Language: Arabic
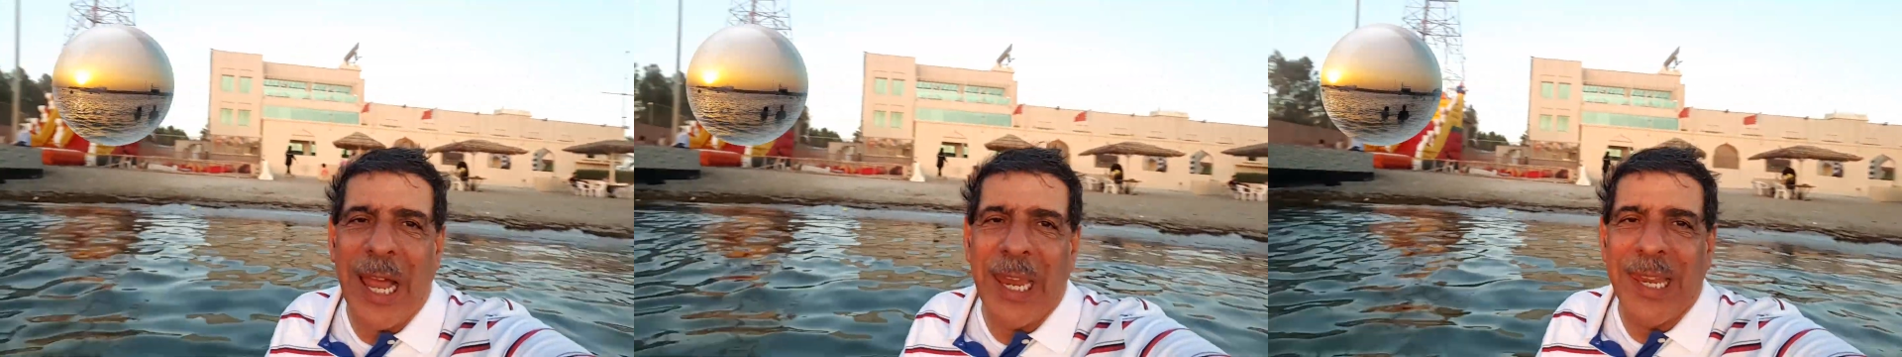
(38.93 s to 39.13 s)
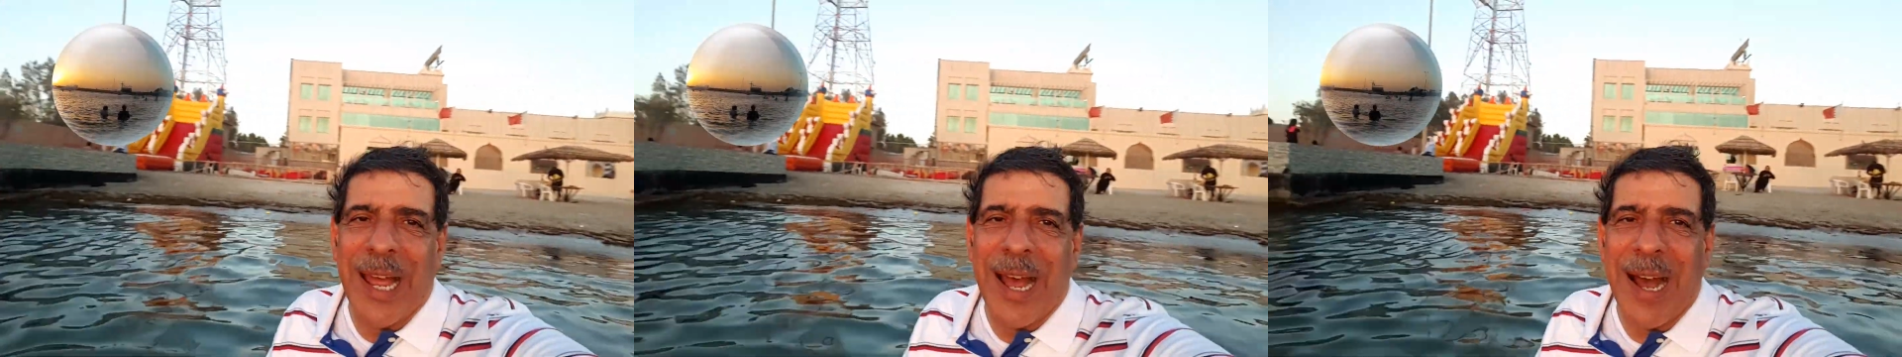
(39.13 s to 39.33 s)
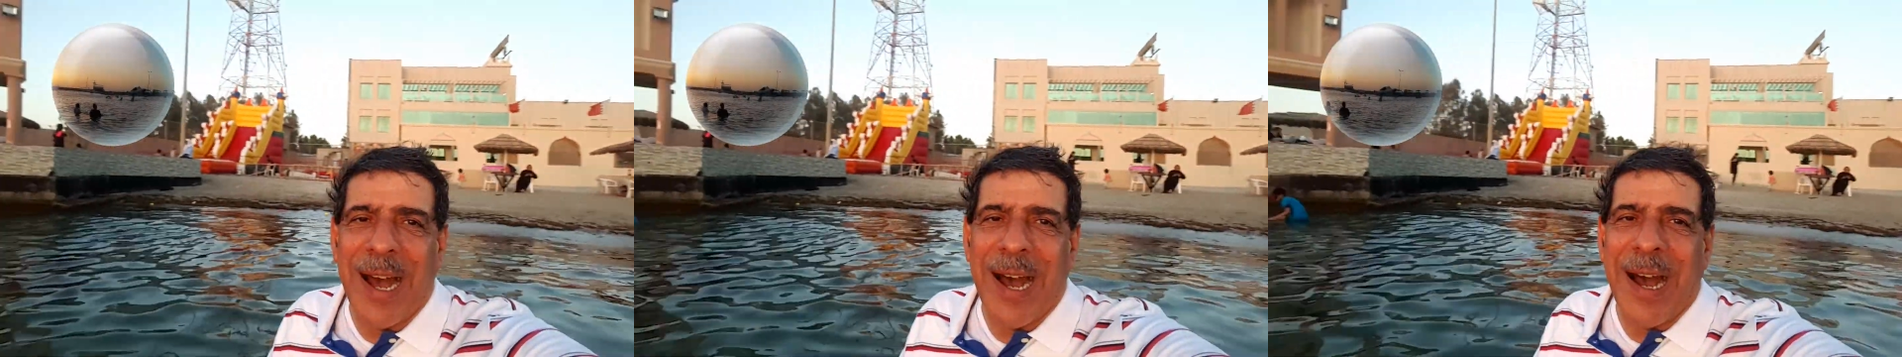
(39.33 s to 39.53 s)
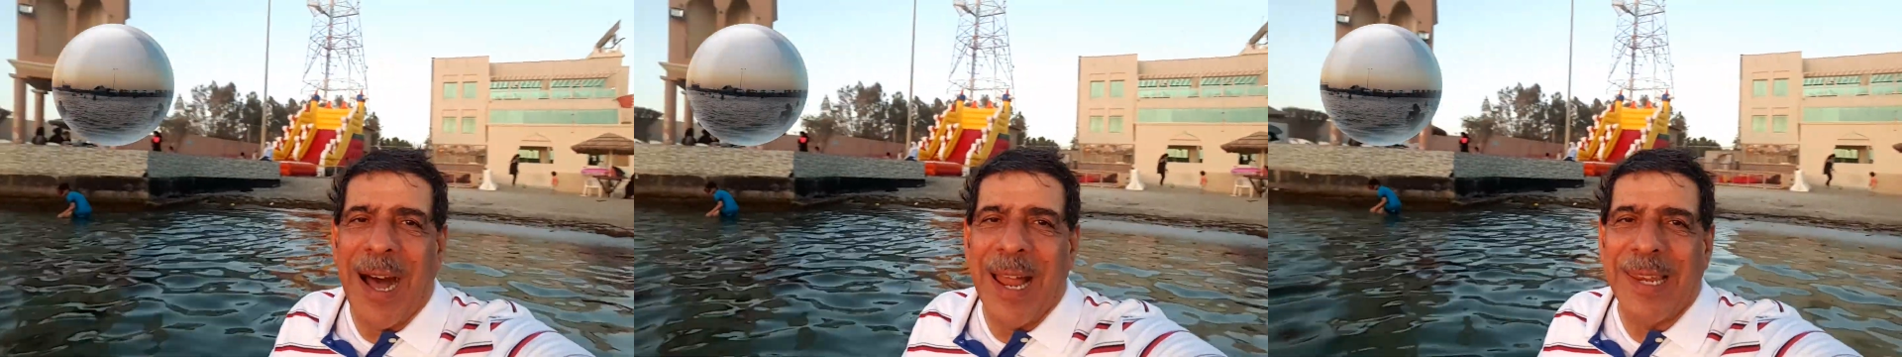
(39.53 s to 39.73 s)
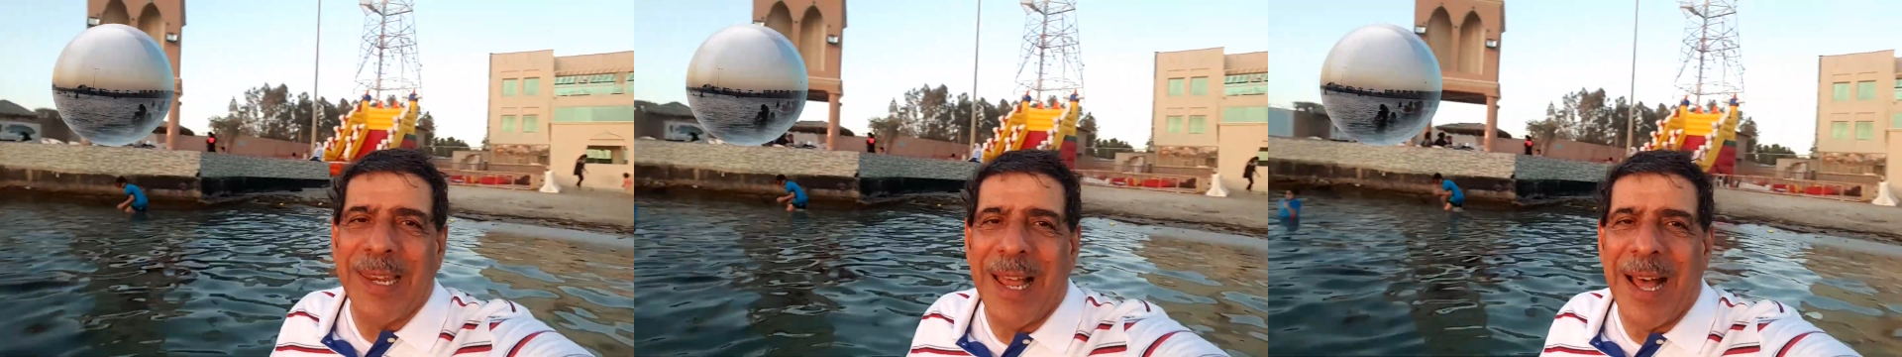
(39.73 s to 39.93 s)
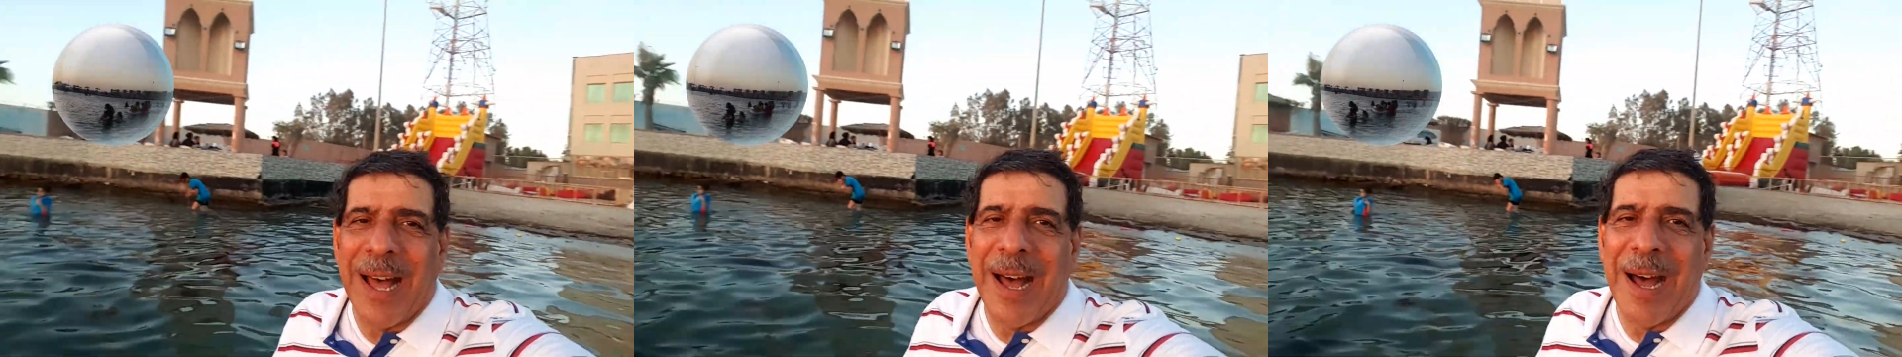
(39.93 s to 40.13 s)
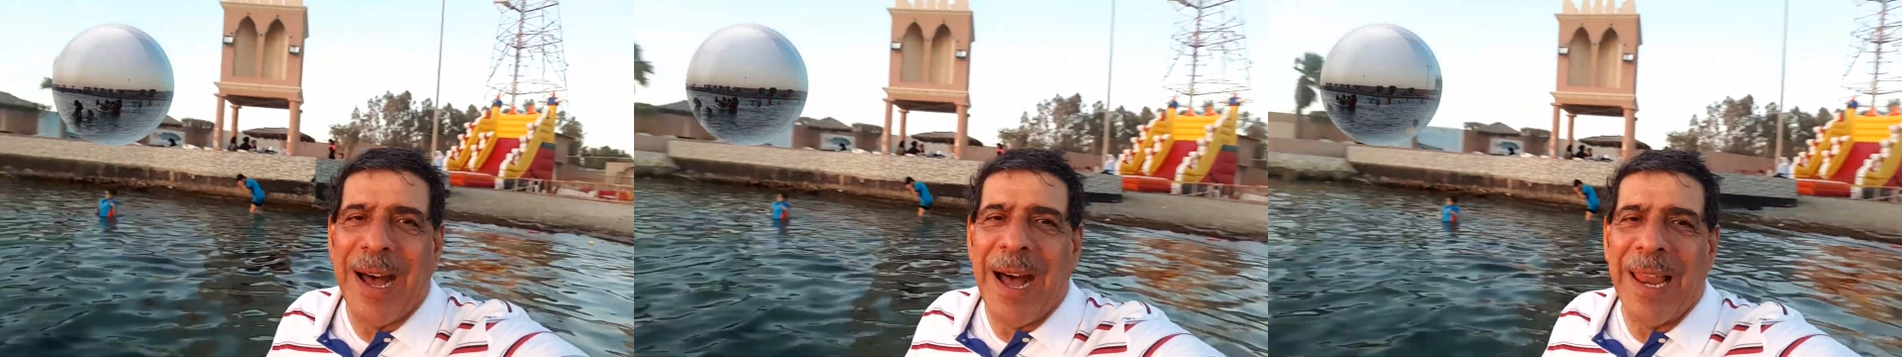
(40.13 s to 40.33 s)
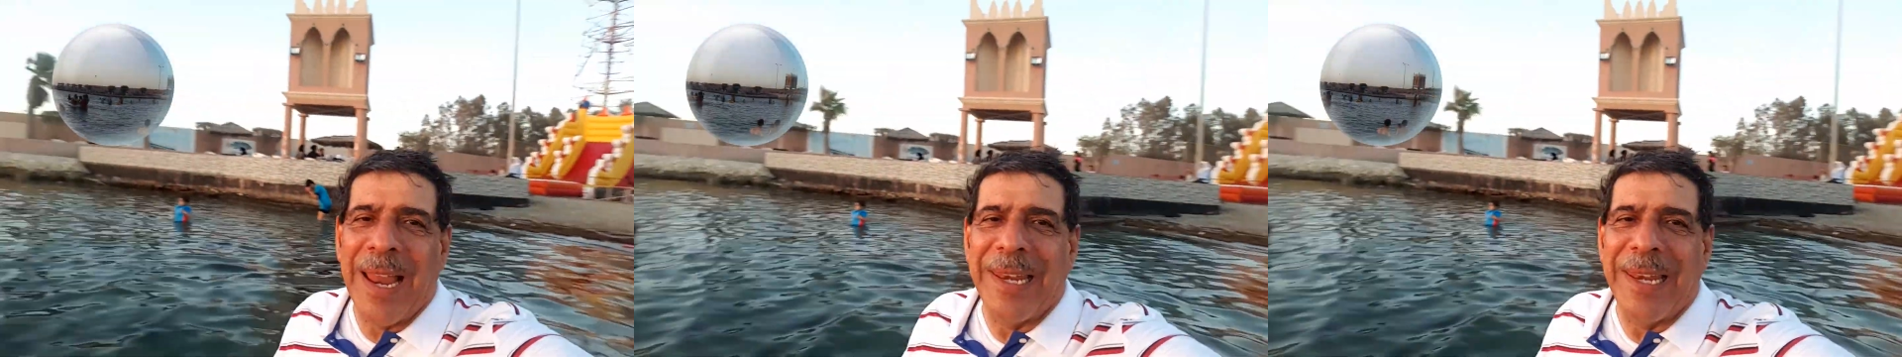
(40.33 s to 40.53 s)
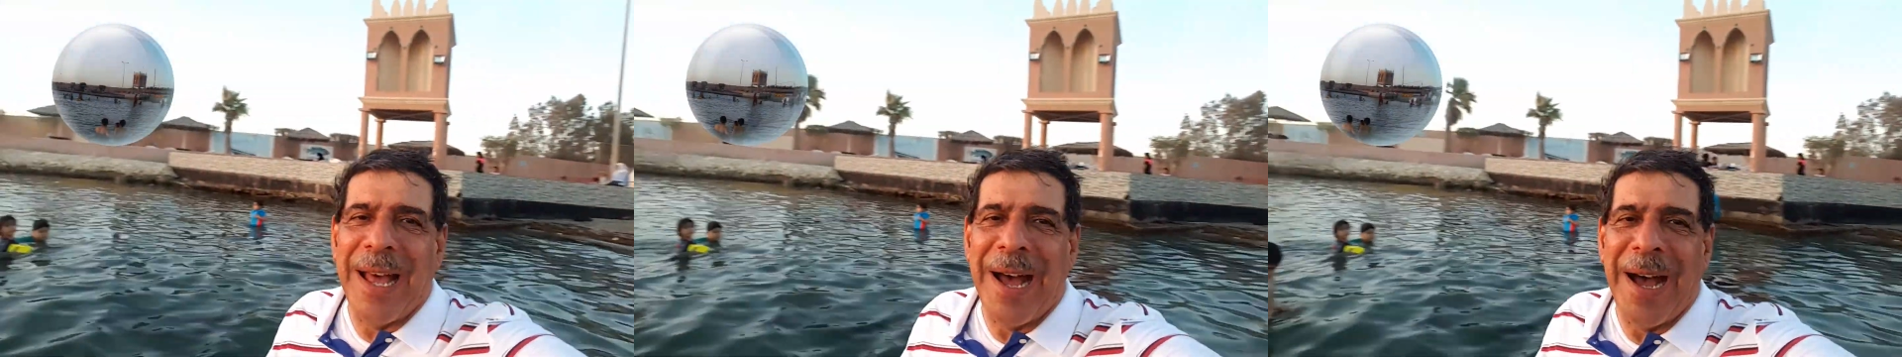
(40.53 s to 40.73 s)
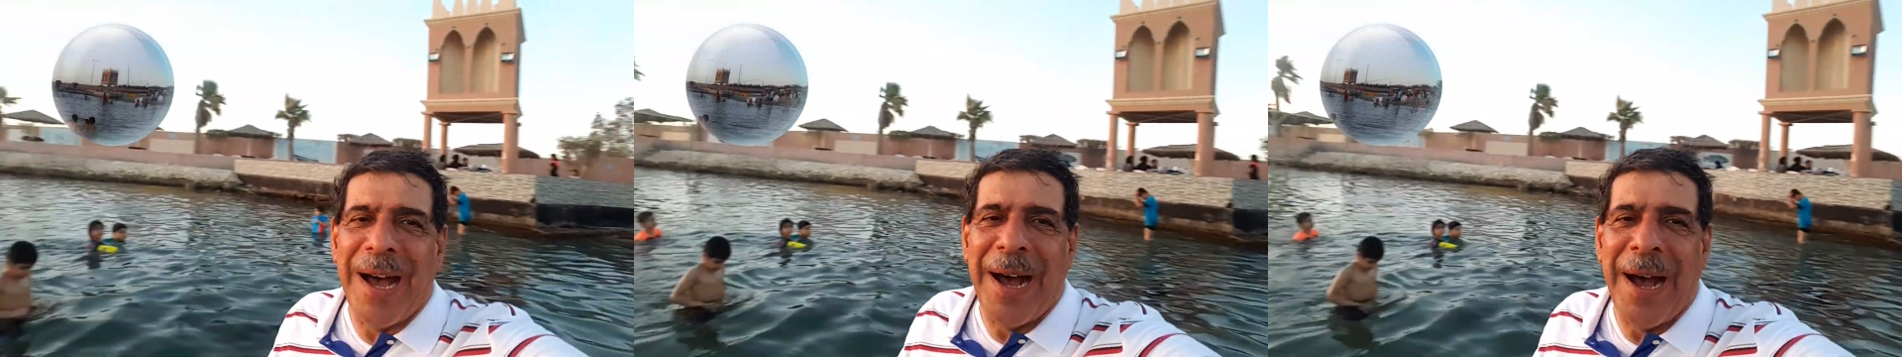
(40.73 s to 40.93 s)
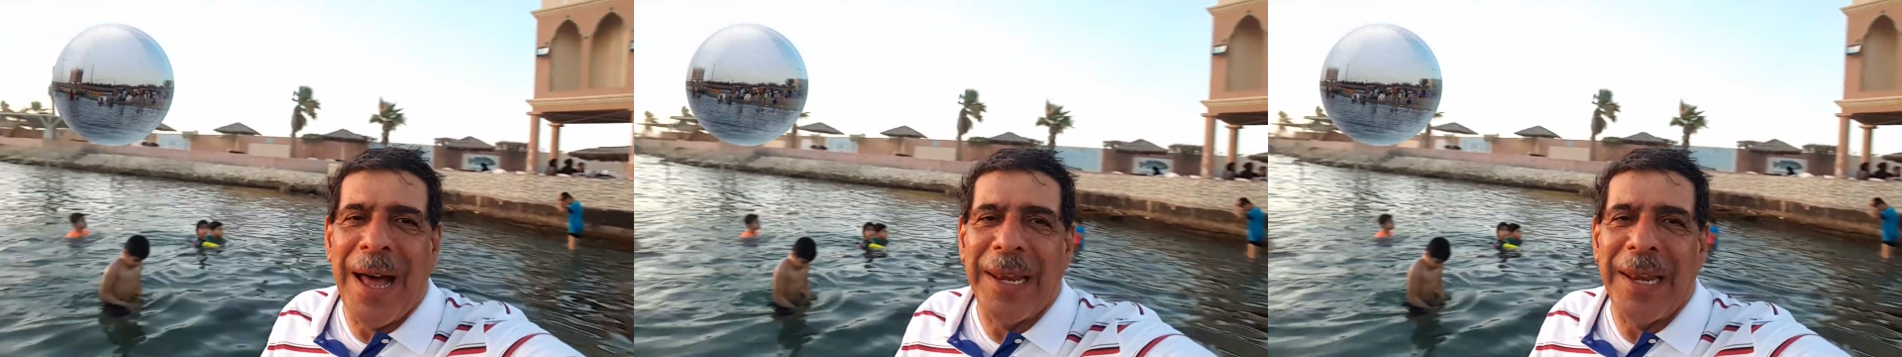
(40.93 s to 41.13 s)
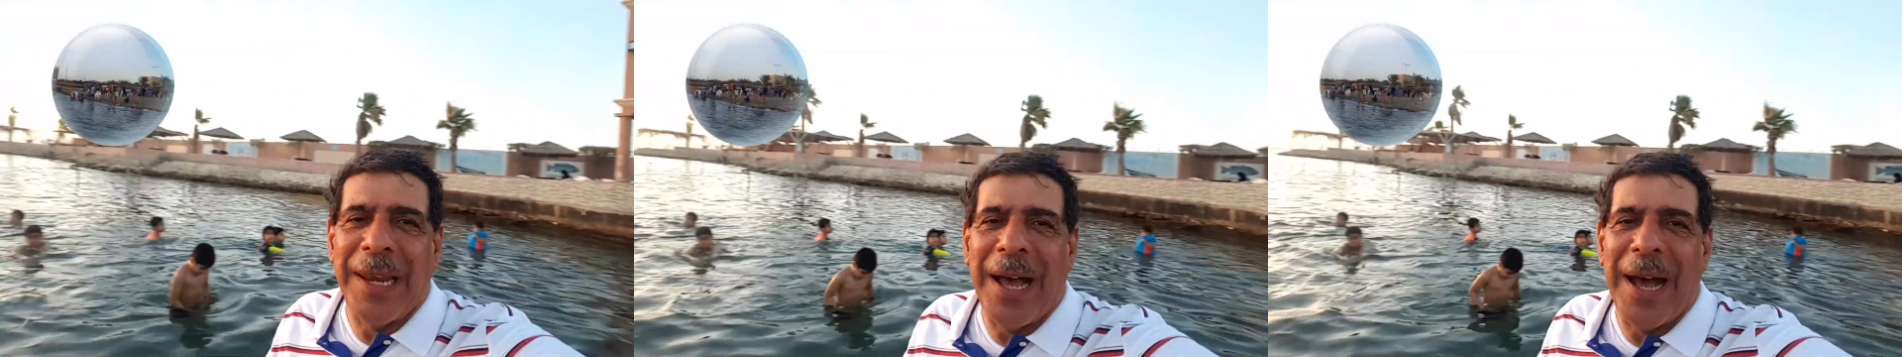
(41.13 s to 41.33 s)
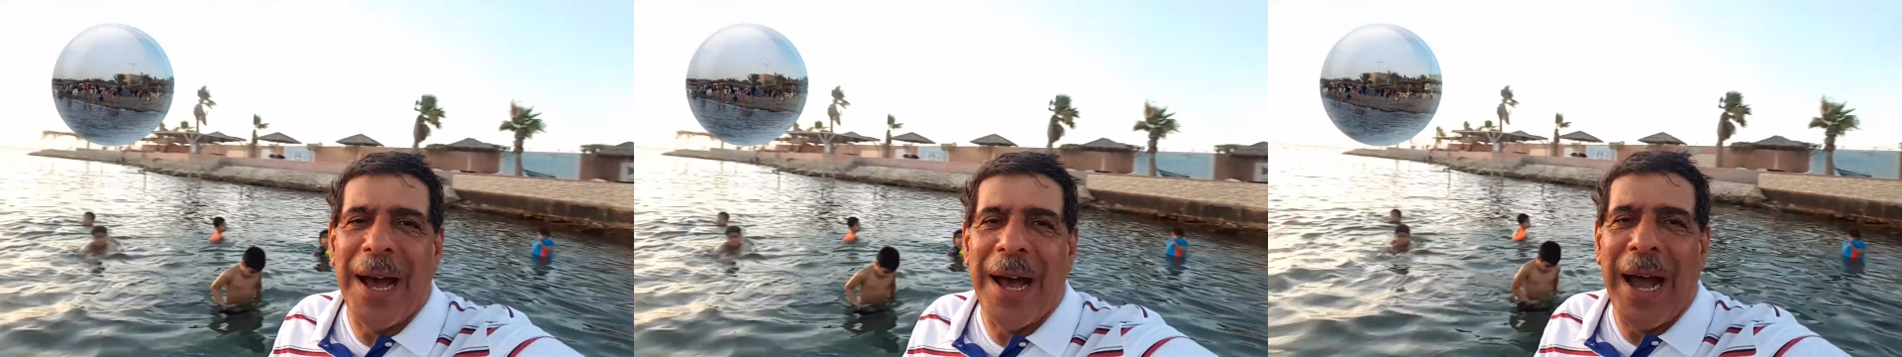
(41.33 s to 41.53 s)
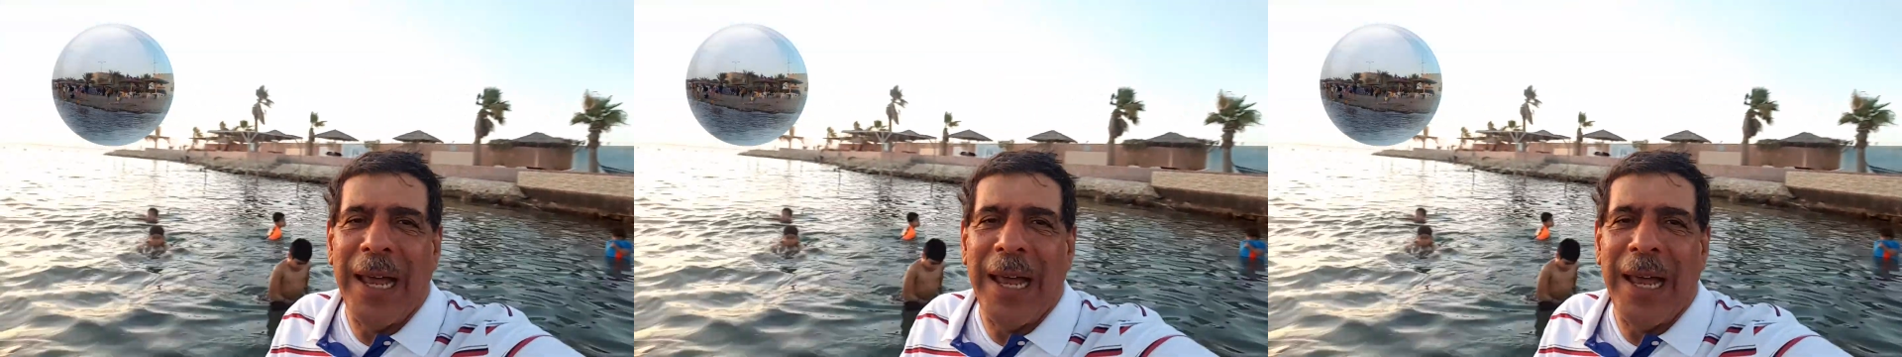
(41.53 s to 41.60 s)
الله الله الله الله